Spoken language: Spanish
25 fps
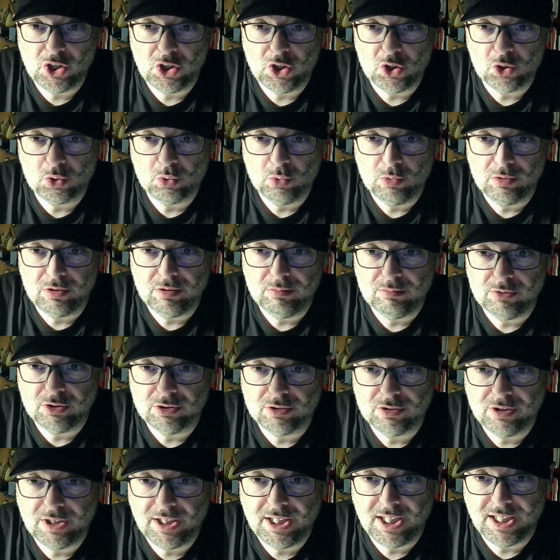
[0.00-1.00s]
de los
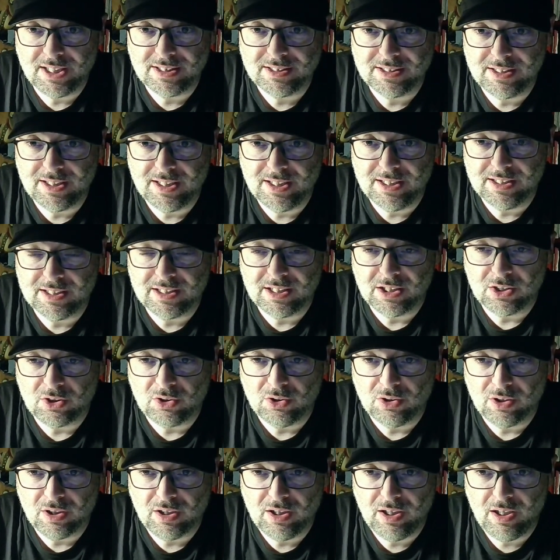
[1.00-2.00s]
últimos días del terror